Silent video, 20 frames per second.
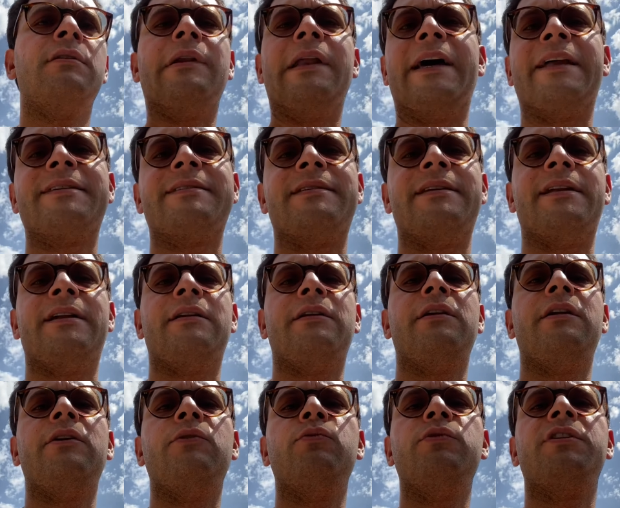l'Arsenal
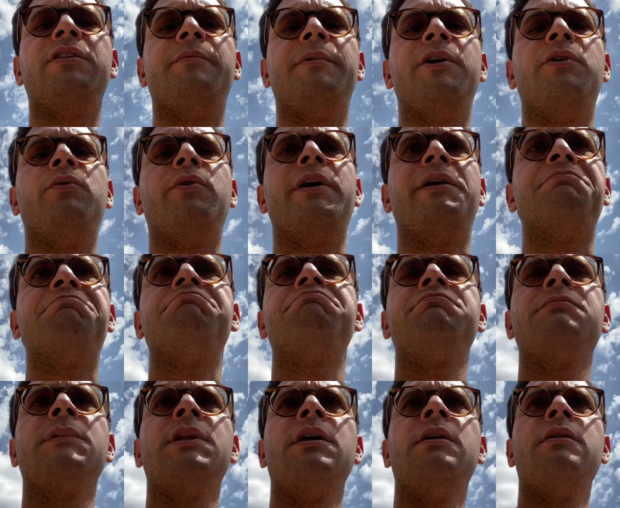nelle ultime ore,
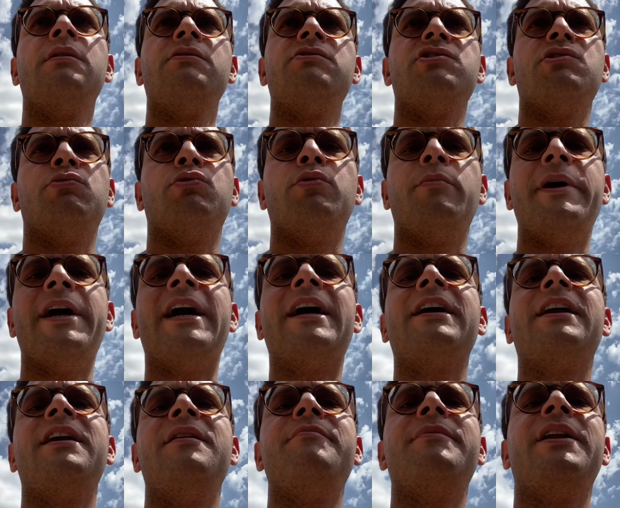secondo me
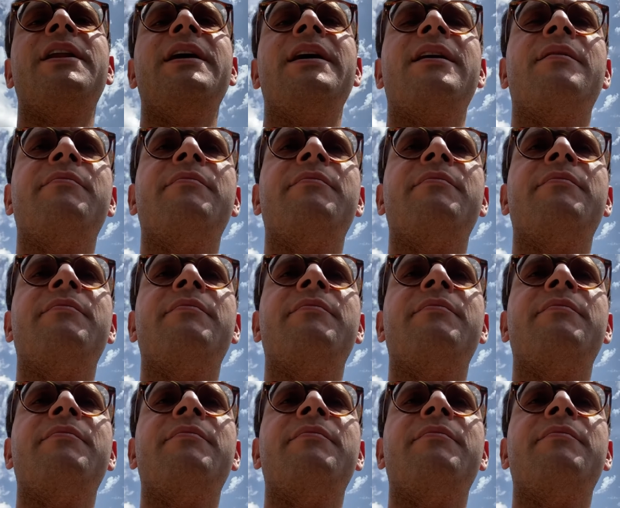anche in maniera